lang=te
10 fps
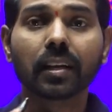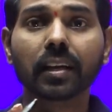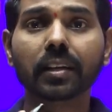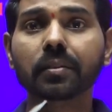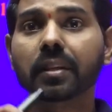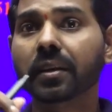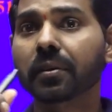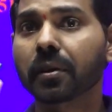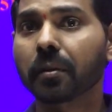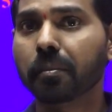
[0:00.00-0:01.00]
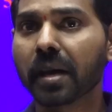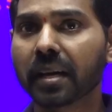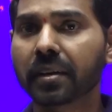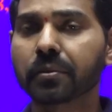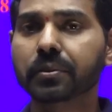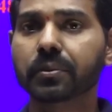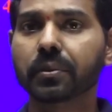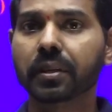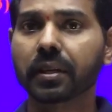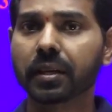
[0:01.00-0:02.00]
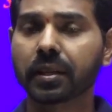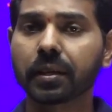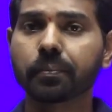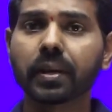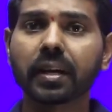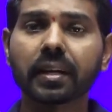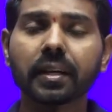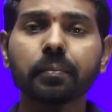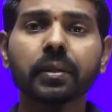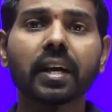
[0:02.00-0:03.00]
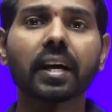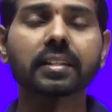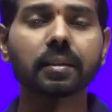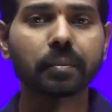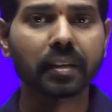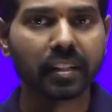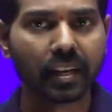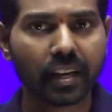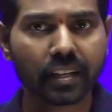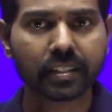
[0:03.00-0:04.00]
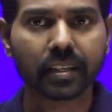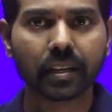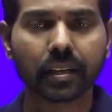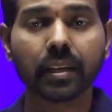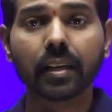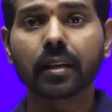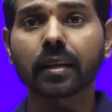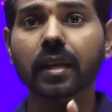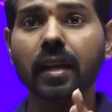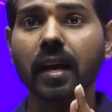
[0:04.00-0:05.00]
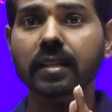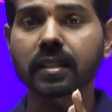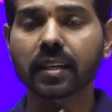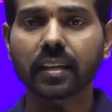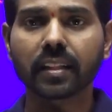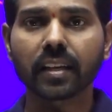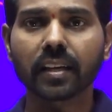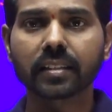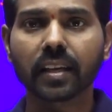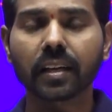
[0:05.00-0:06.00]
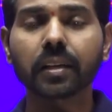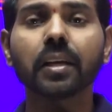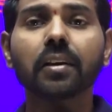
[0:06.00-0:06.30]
లేదు దాని యొక్క బ్యాక్గ్రౌండ్ స్టోరీ అనేది అంటే కాన్సెప్ట్ అనేది ఎలా చేయాలి లేదా లాజిక్ అనేది ఎలా చేయాలి